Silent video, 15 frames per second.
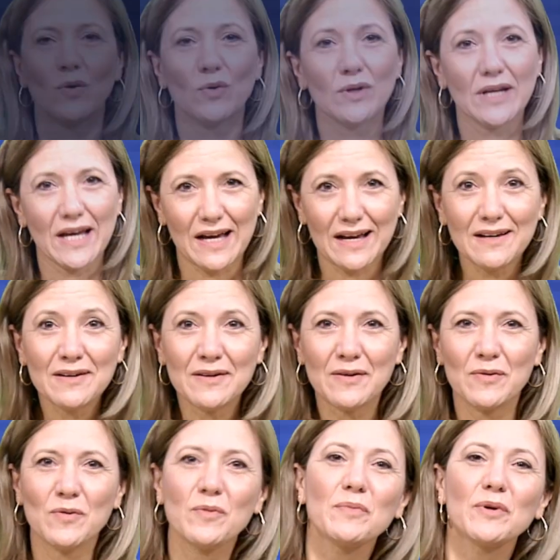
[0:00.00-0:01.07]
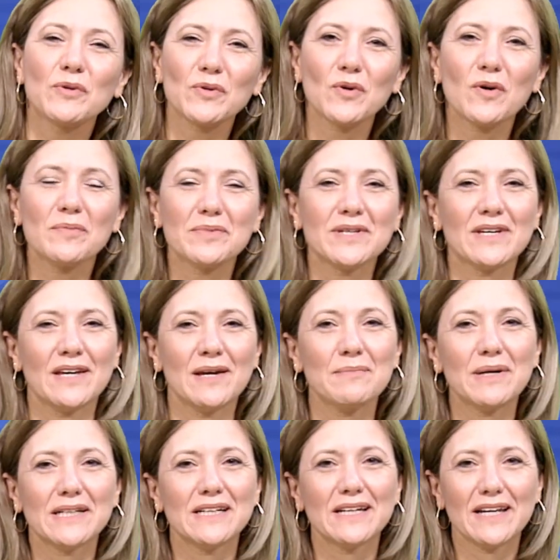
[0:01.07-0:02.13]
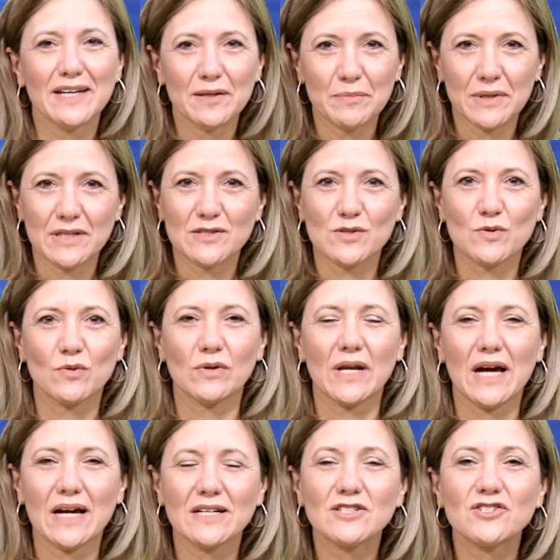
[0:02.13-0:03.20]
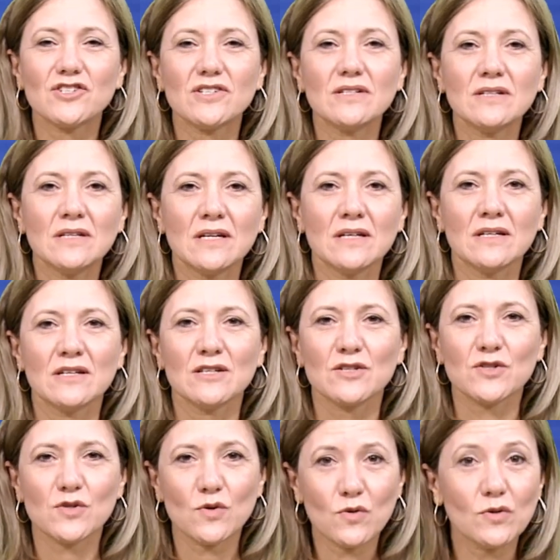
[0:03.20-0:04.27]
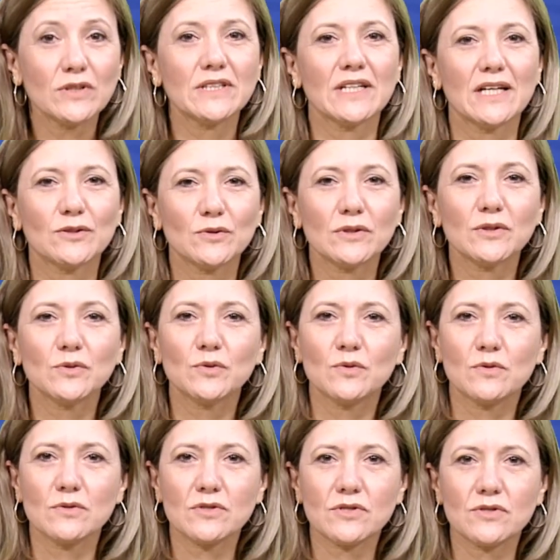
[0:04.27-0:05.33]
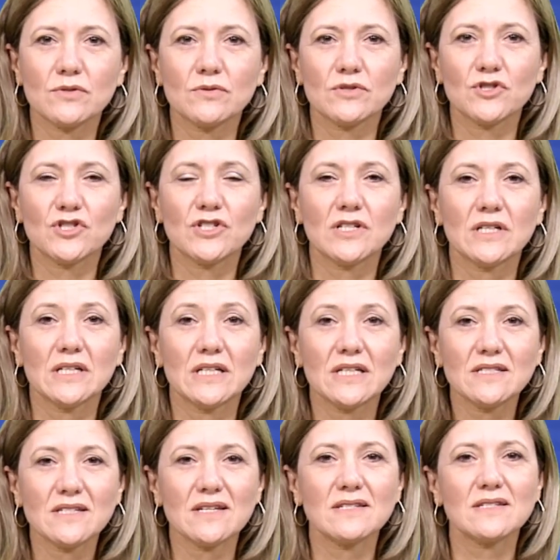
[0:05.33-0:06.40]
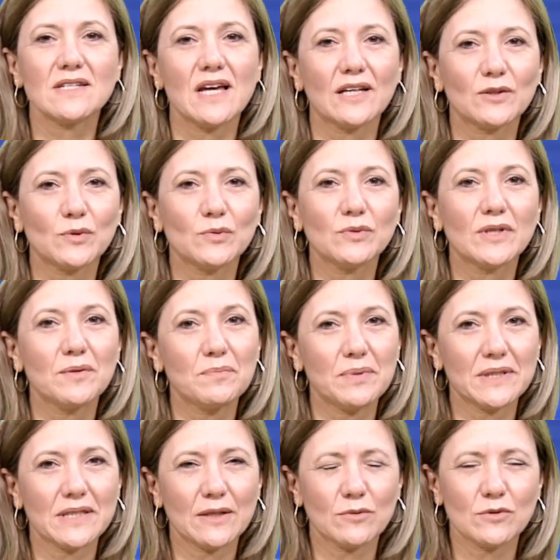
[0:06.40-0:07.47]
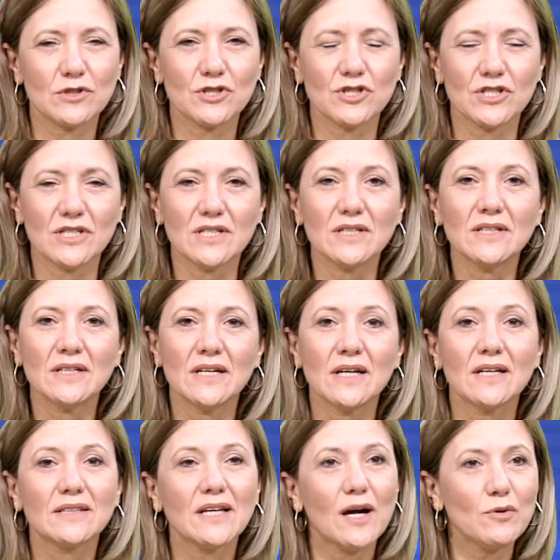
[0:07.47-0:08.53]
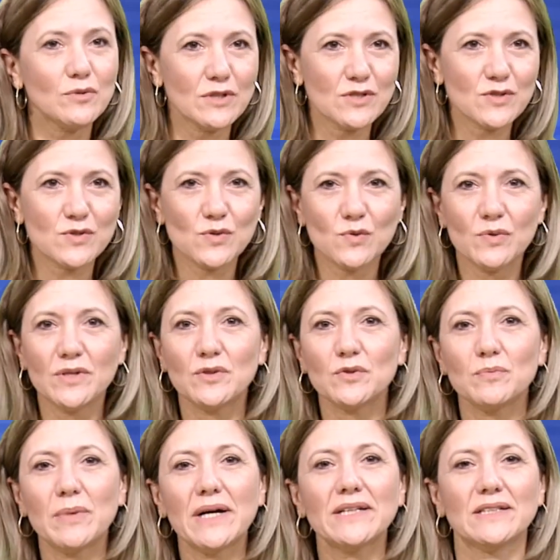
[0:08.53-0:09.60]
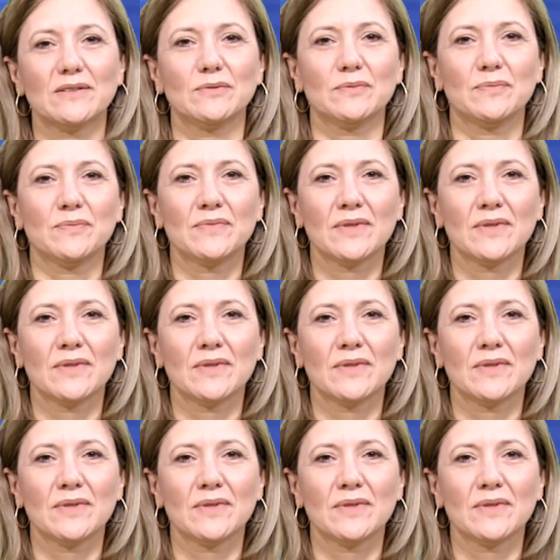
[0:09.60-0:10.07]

Olá, o meu nome é Marileia Mendes Goulart, sou coordenadora do curso de Licenciatura em Pedagogia da Unisul em Tubarão.